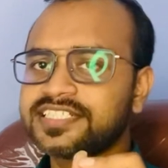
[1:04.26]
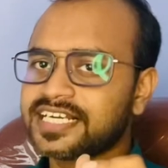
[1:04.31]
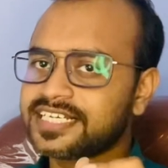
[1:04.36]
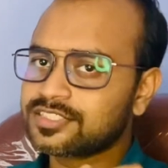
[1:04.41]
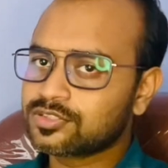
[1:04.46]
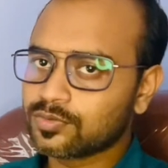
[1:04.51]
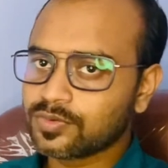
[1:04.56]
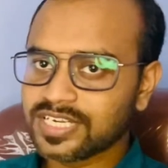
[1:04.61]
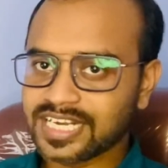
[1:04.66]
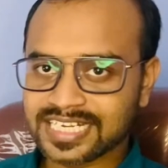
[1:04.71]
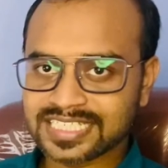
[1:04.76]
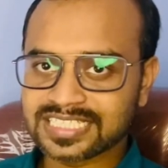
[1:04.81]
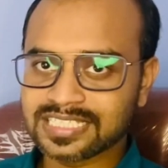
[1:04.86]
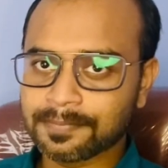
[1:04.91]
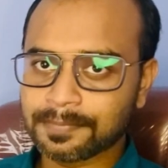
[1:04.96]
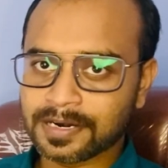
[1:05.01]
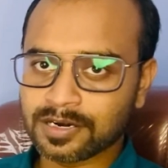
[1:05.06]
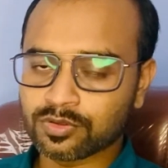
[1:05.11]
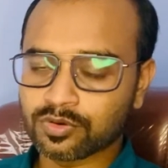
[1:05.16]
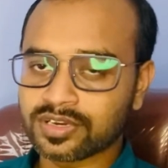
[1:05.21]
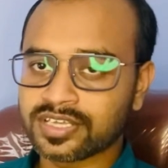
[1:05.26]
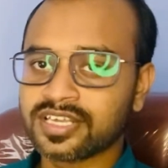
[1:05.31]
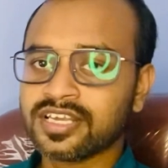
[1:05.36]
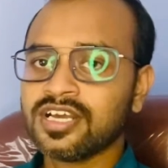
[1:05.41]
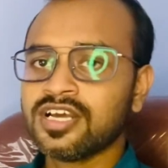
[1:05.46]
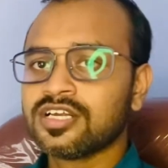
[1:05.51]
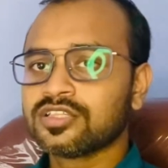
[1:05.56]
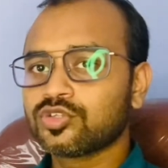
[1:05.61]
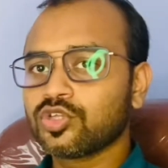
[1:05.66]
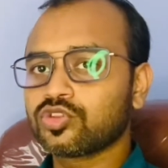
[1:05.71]
সেই সময় আসতে পারবে
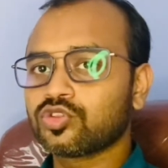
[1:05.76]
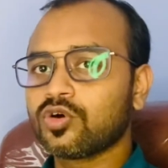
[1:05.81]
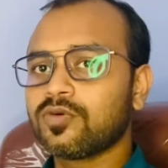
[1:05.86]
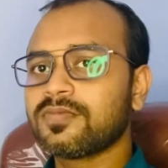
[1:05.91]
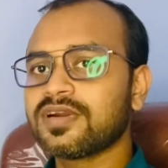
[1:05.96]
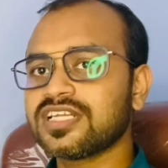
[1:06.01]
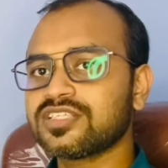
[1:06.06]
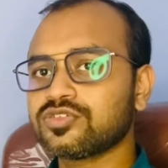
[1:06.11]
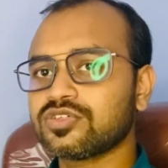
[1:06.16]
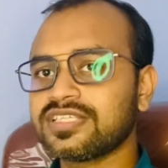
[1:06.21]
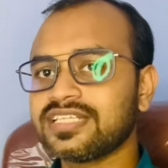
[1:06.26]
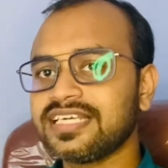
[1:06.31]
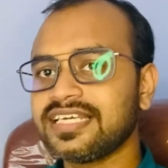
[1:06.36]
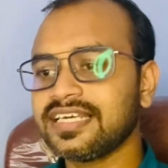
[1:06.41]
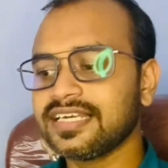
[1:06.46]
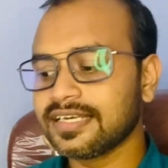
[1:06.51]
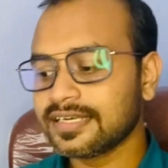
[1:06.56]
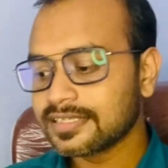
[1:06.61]
তো তোমরা যদি